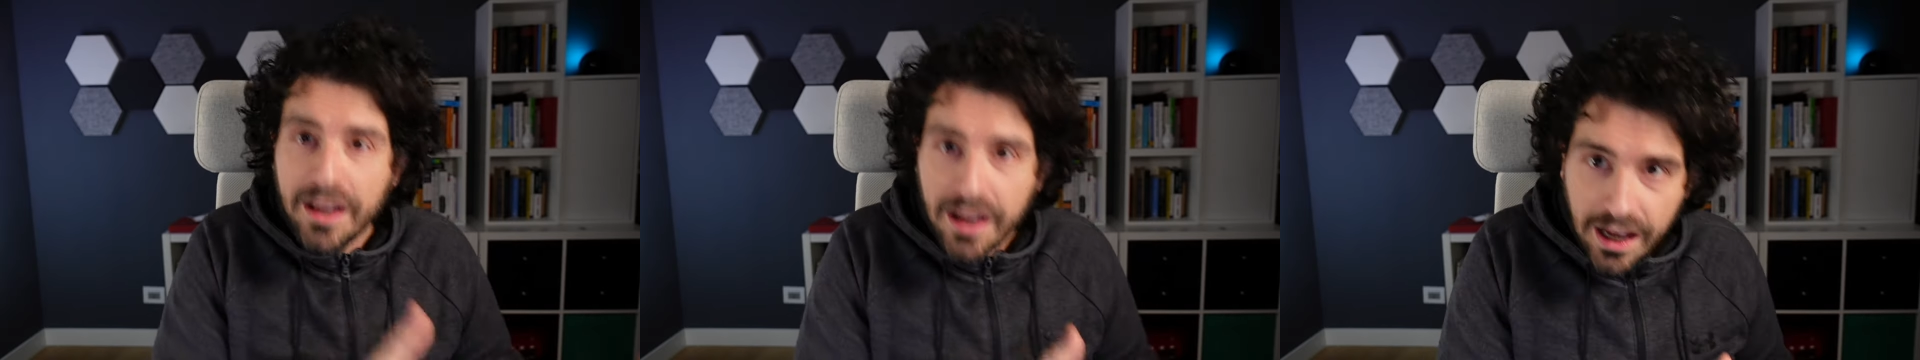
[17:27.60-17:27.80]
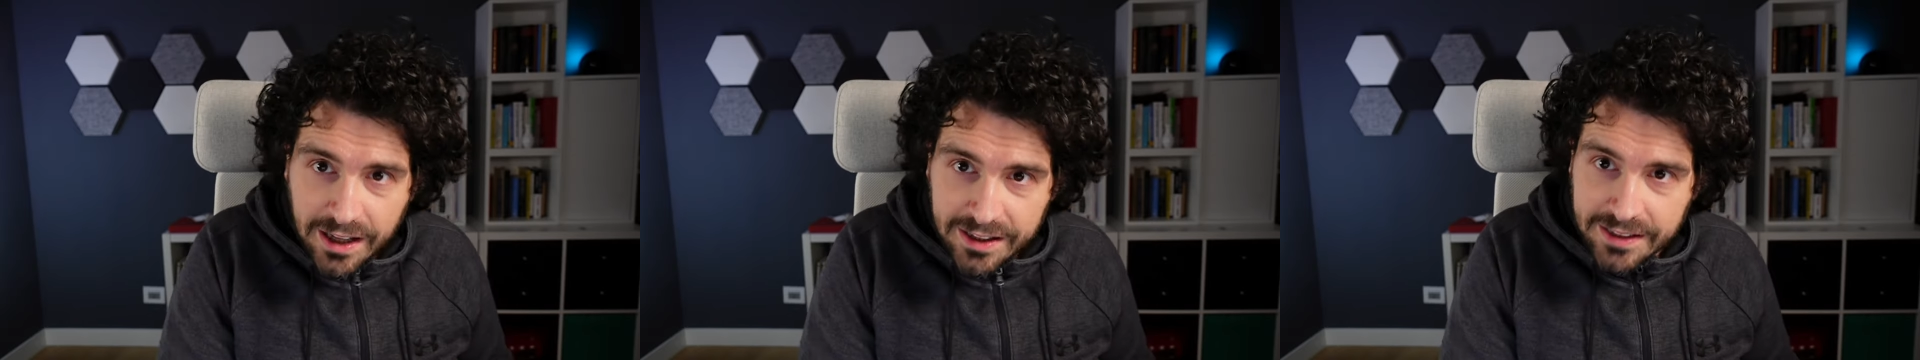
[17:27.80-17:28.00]

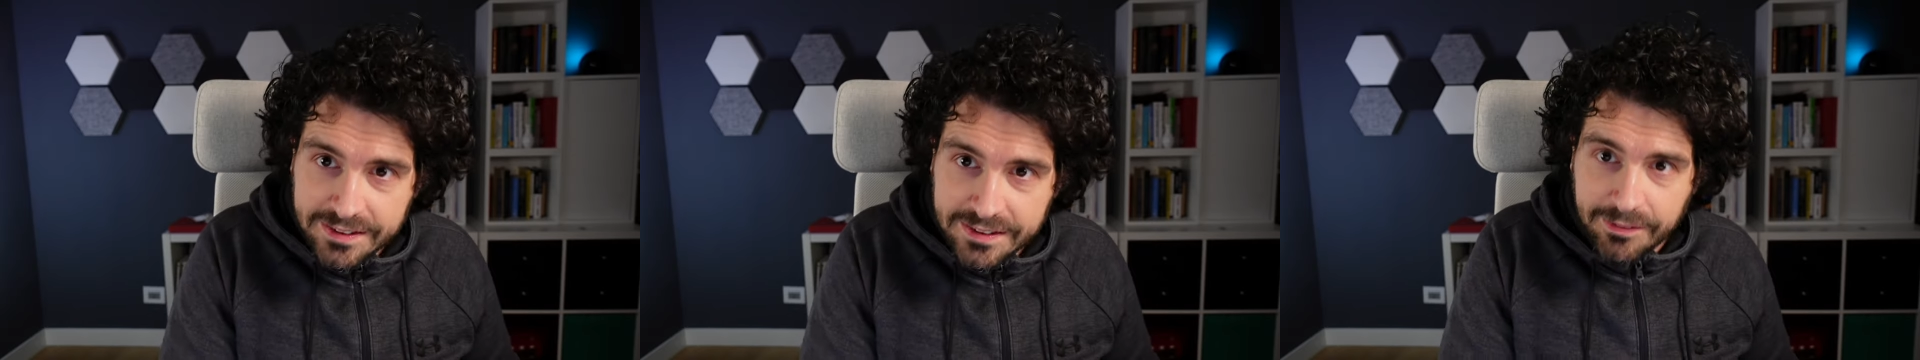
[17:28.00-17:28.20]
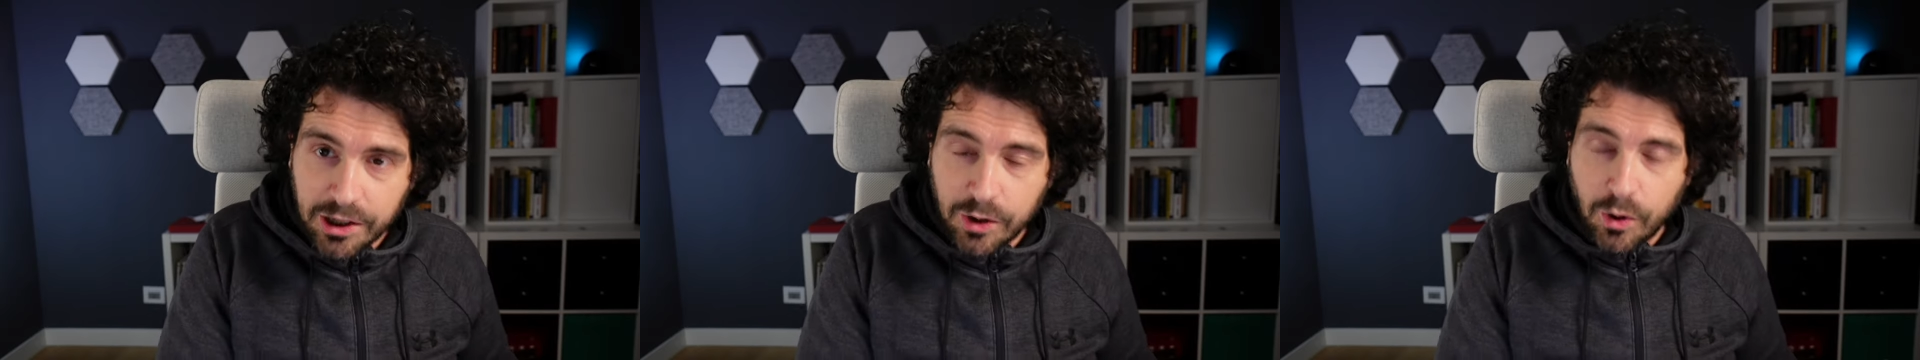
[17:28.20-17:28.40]

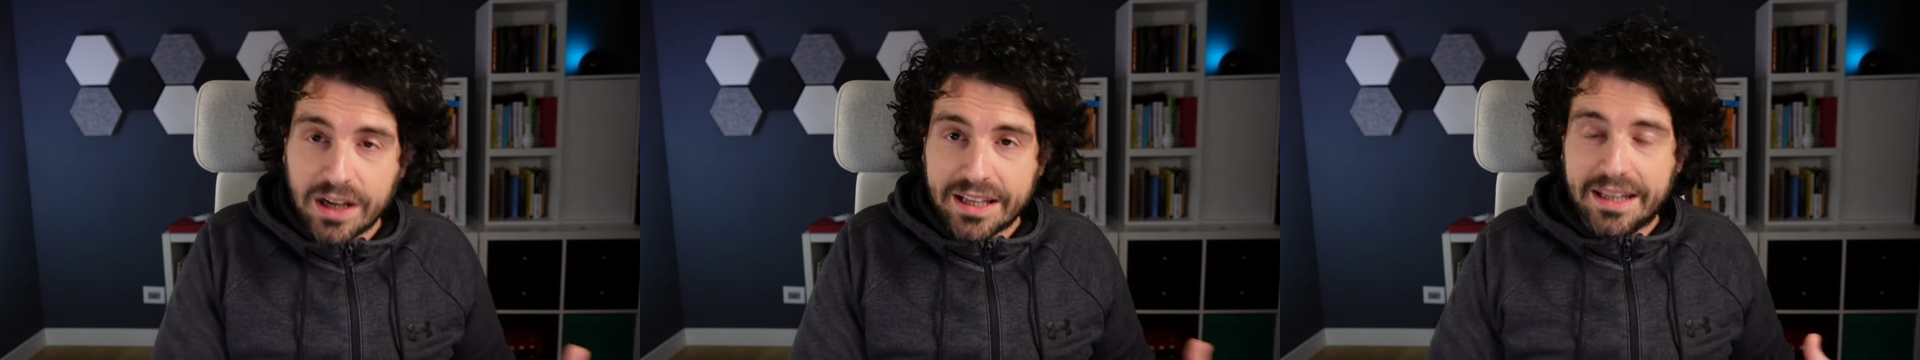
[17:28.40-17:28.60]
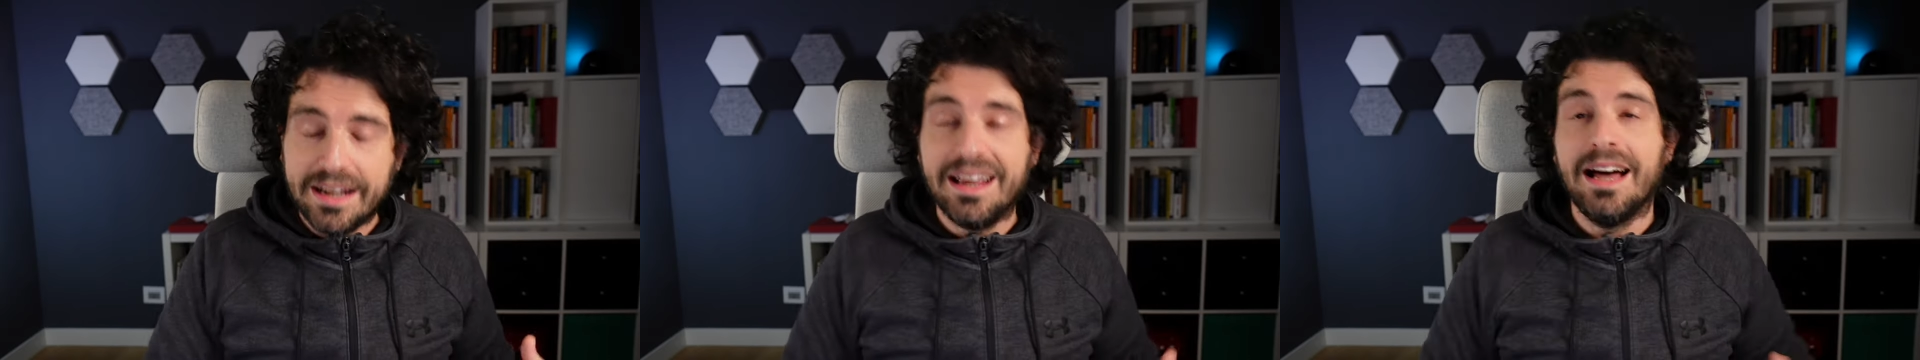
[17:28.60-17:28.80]
andavano
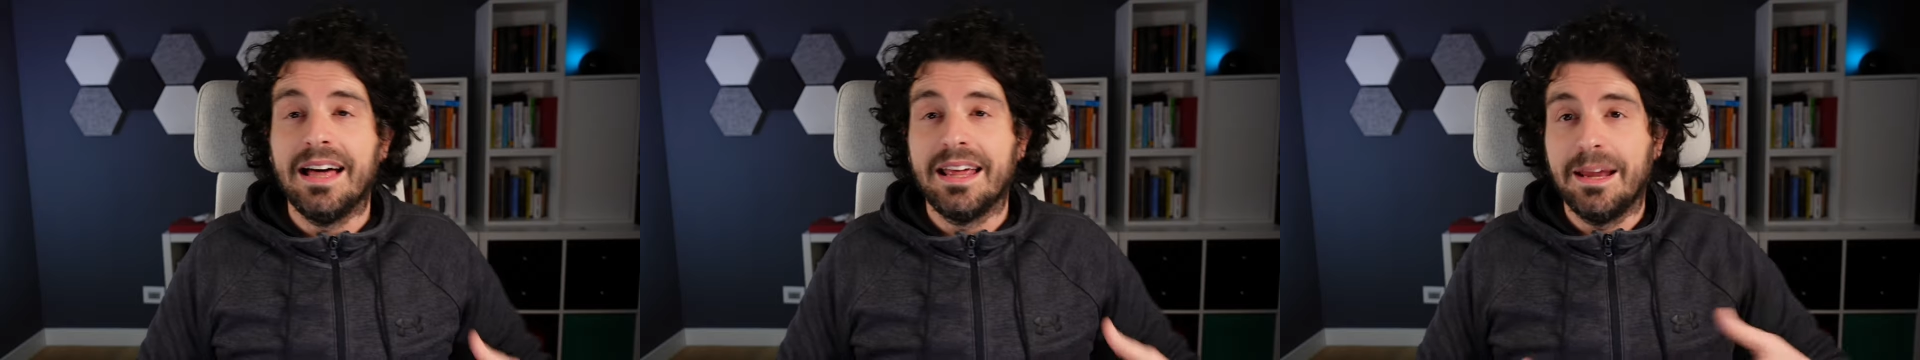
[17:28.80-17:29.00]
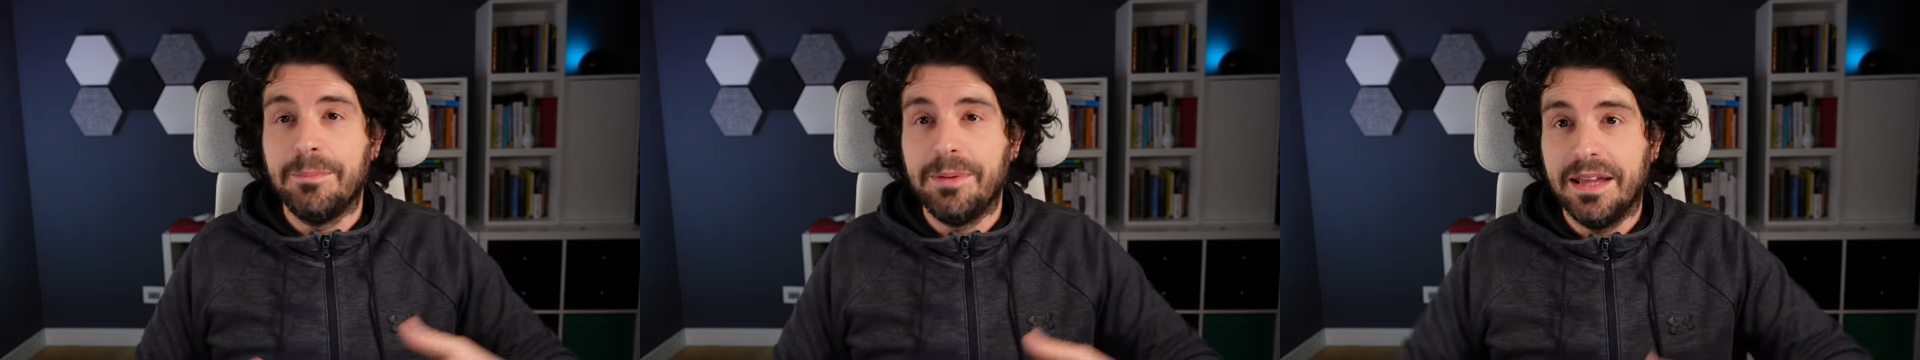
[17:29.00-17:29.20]
a
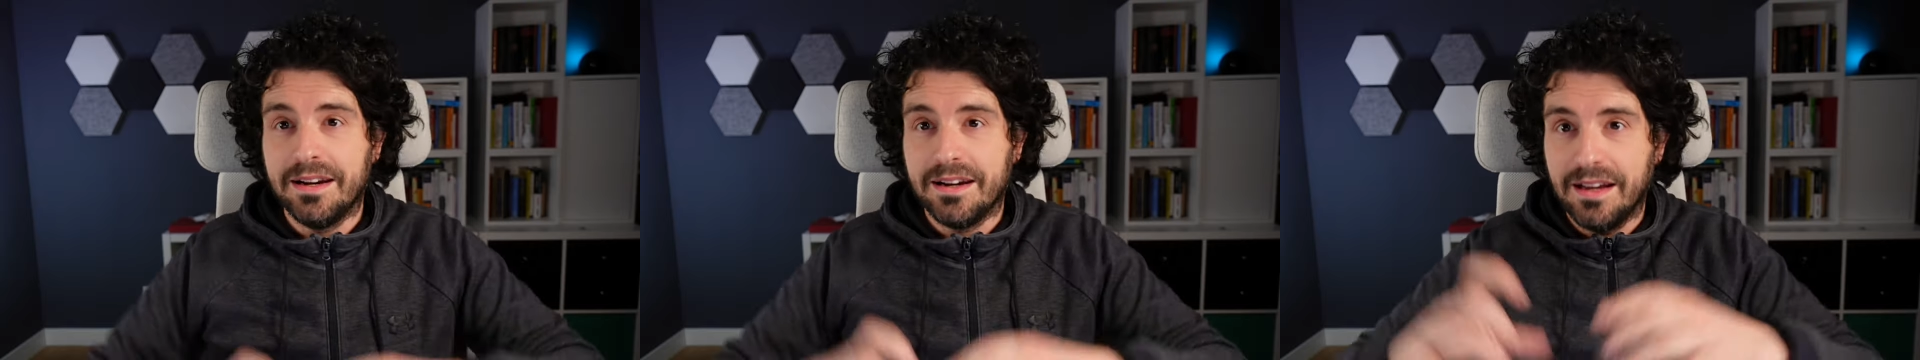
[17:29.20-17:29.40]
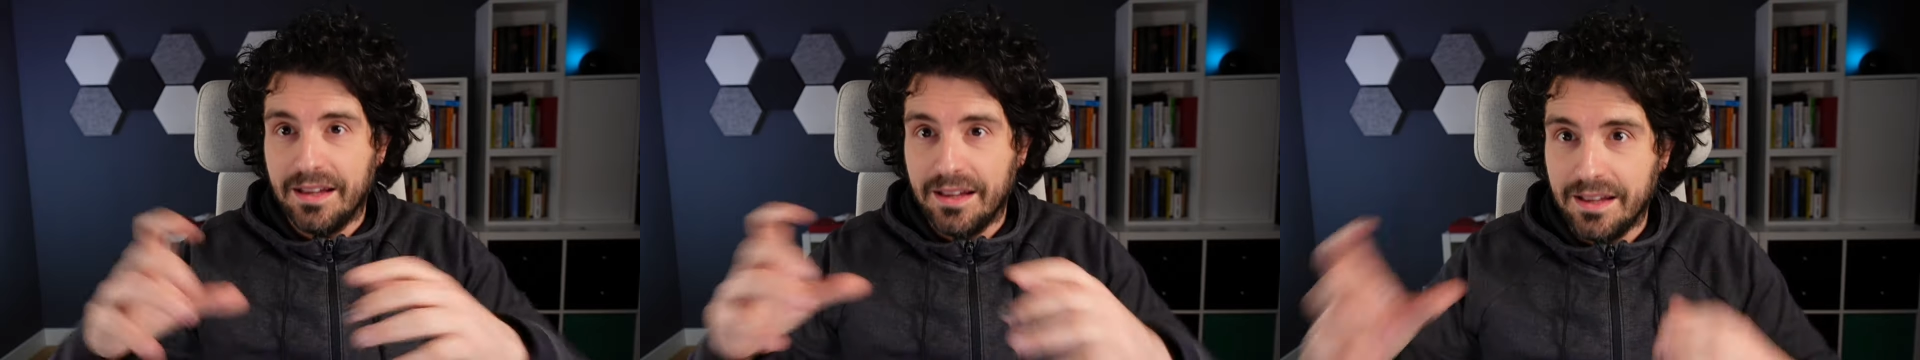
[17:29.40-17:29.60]
creare
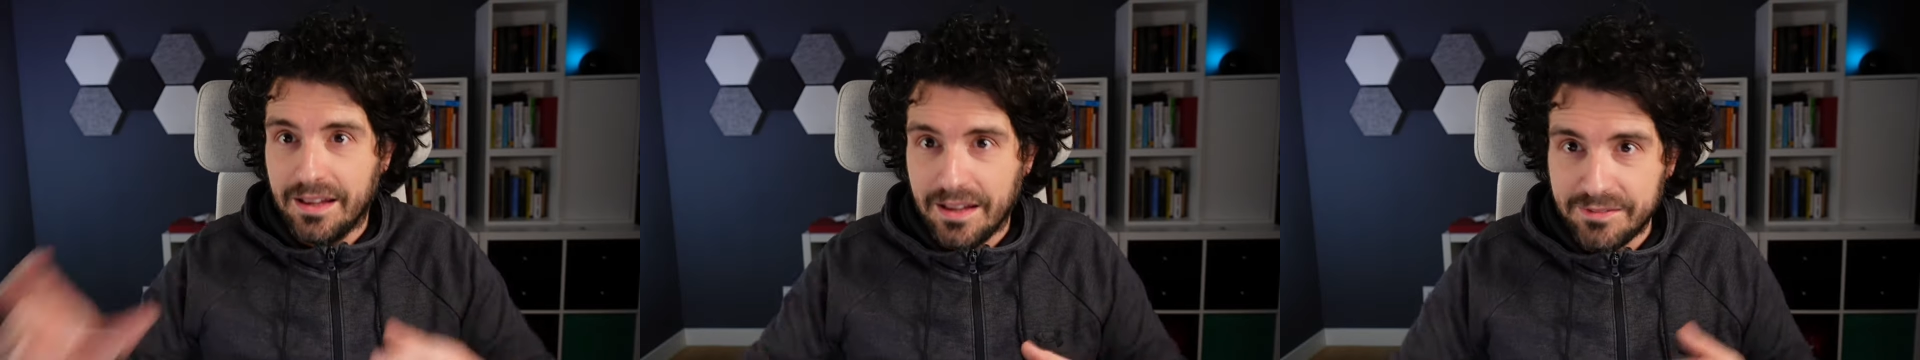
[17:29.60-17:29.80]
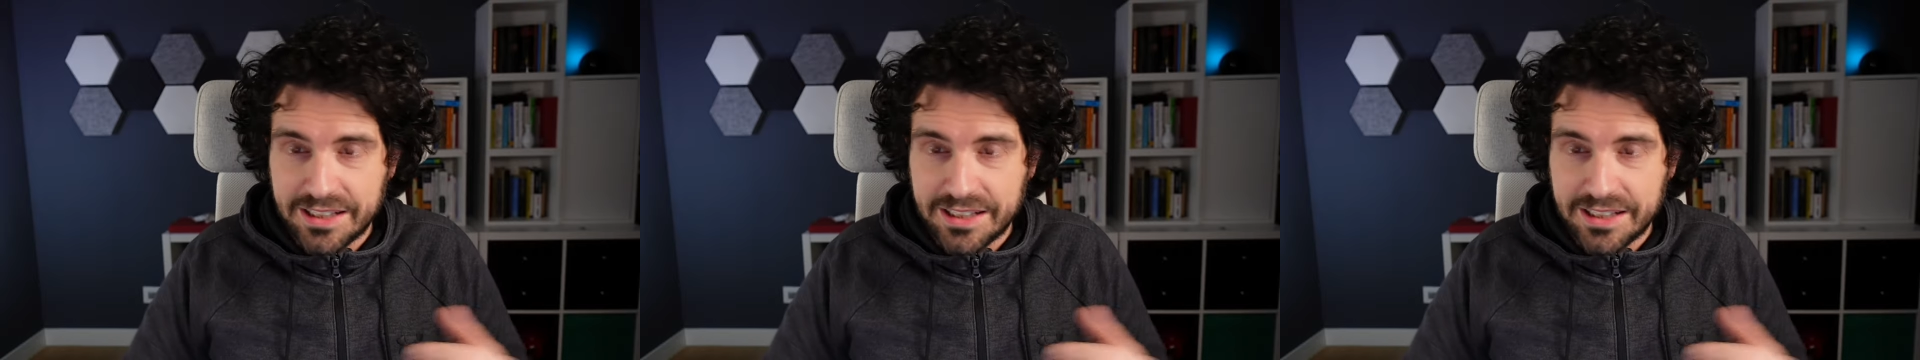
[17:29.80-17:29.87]
per eh,